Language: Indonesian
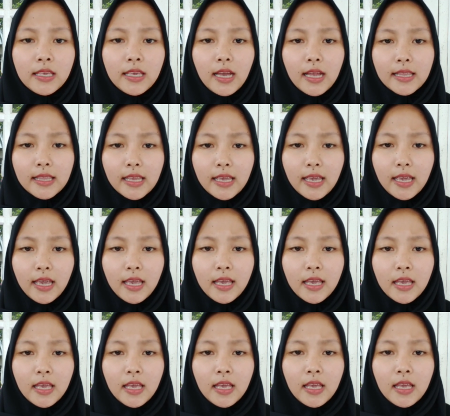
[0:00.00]
Yang D,
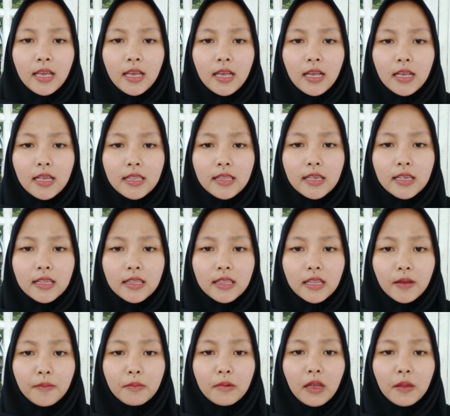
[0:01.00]

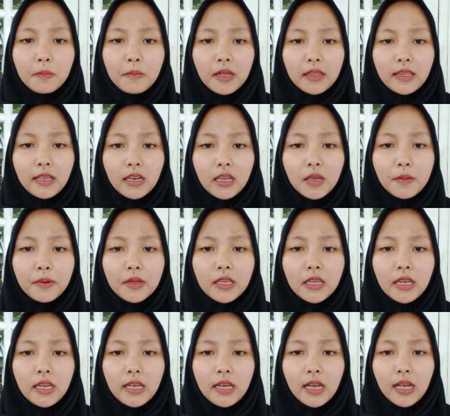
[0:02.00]
sistem dan materi
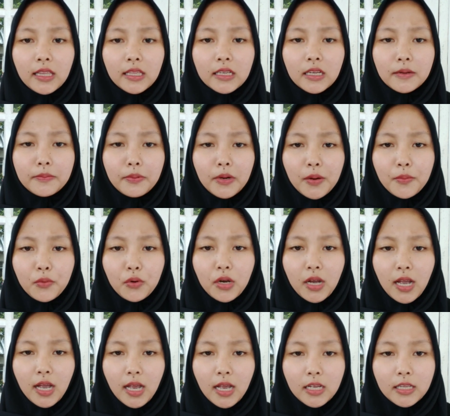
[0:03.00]
pendidikan
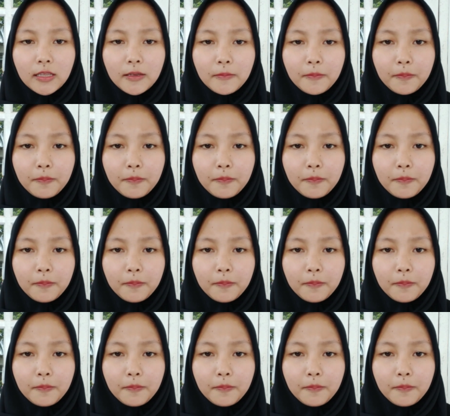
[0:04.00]
kepramukaan.